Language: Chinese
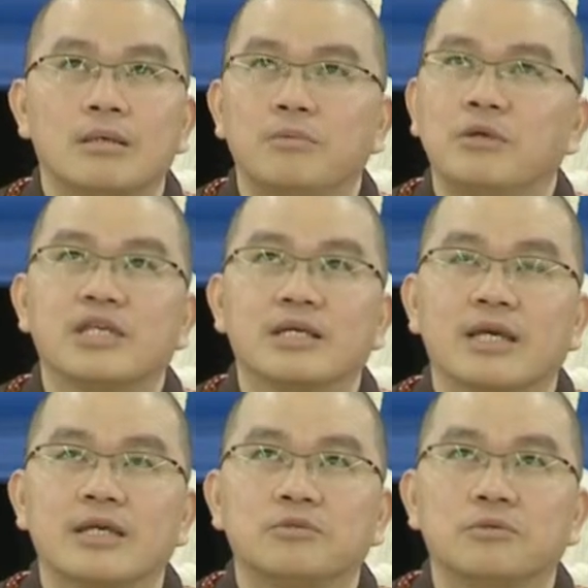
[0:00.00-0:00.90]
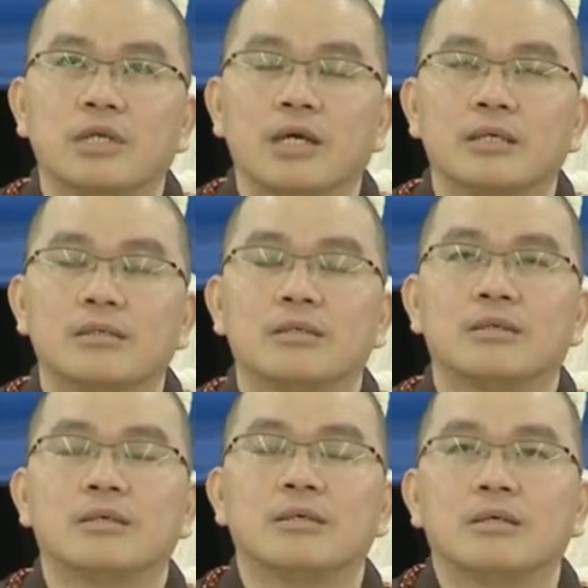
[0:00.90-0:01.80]
不要想太多了，
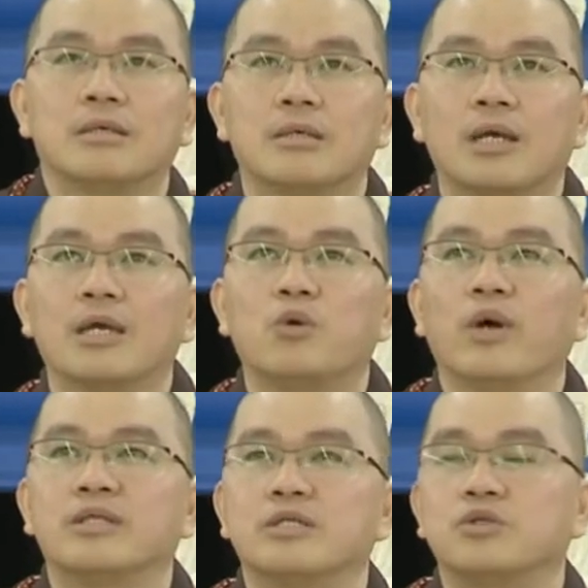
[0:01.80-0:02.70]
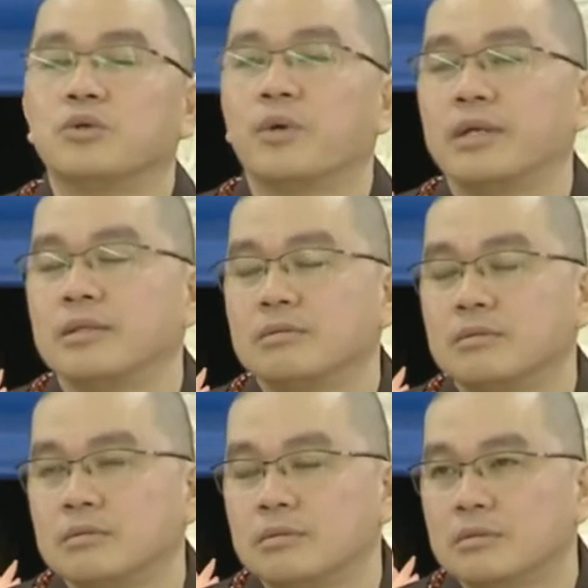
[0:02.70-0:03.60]
该还的就还，
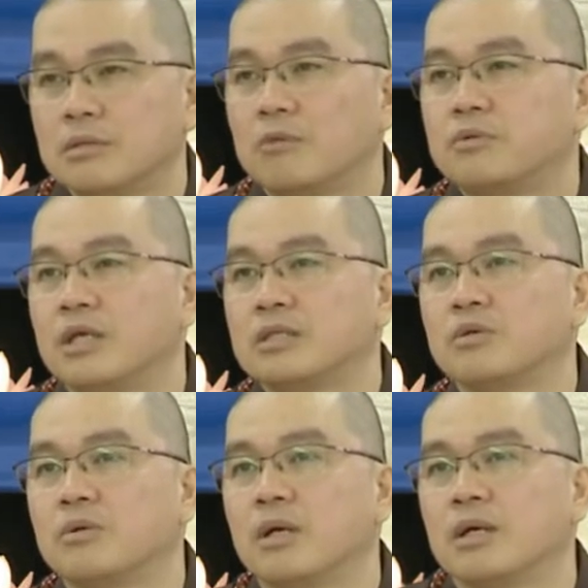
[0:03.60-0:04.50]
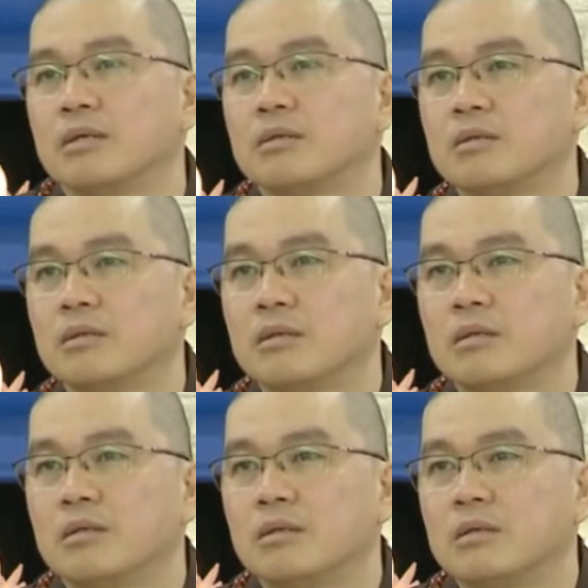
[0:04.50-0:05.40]
要不然的话，
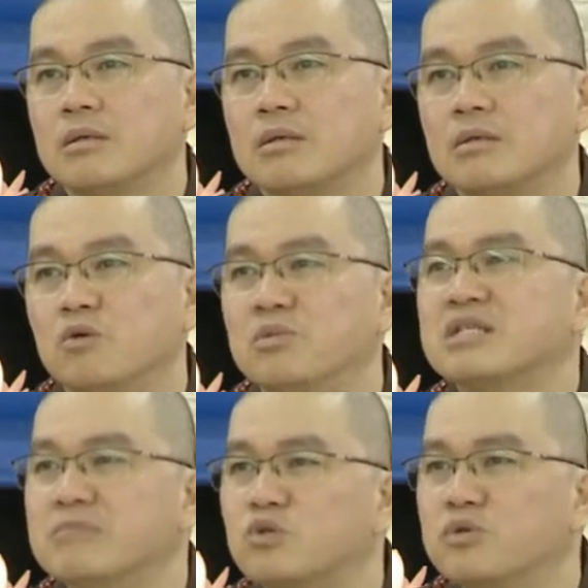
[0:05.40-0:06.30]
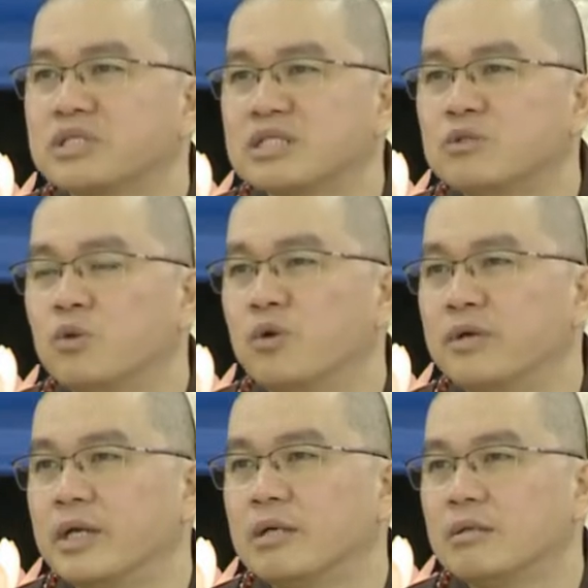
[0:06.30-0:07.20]
我们怎么过生
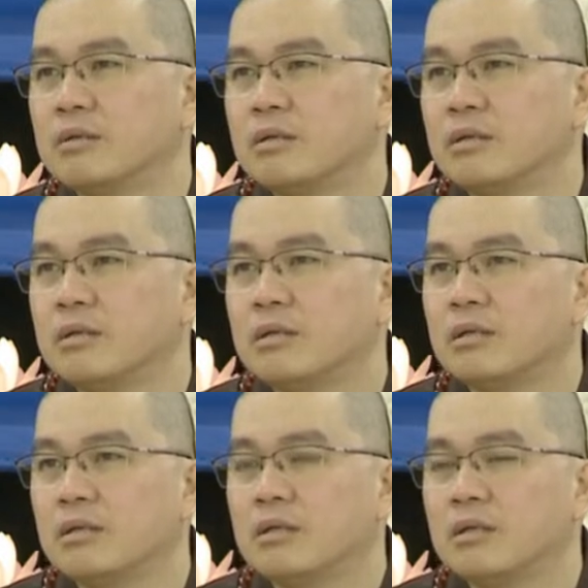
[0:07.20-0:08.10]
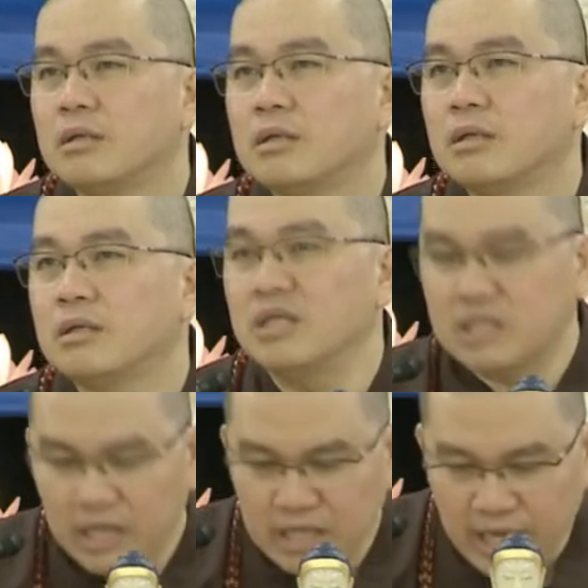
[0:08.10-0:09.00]
活呢？你
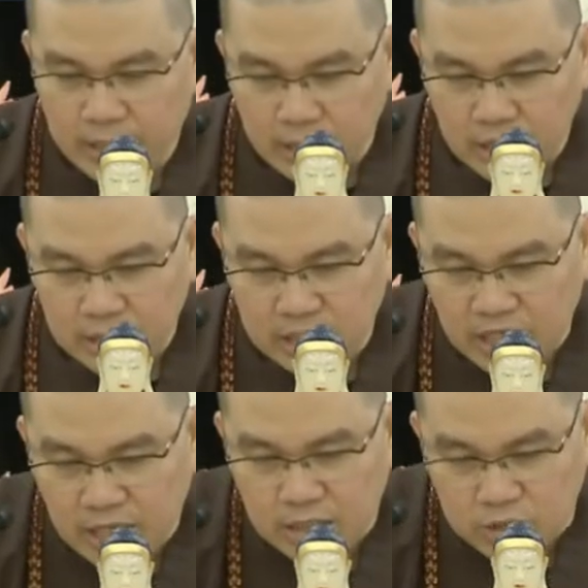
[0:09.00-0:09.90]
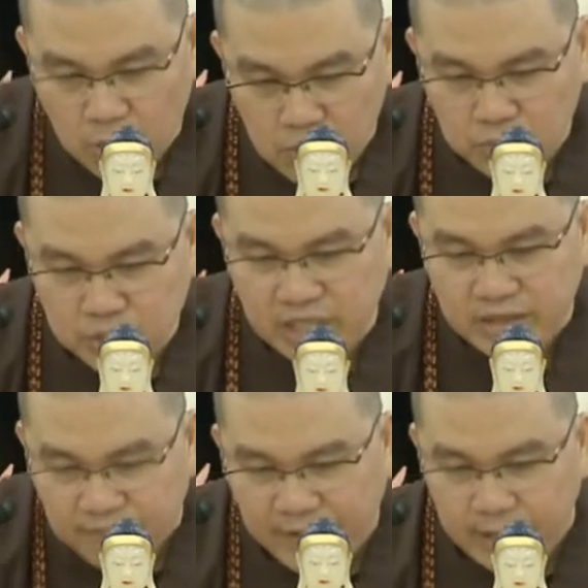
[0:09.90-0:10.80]
这样怨恨、这样的痛苦、这样
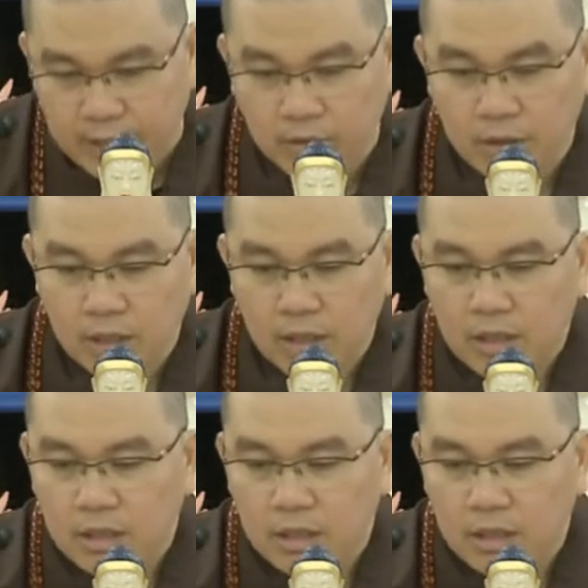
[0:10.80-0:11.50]
的烦恼，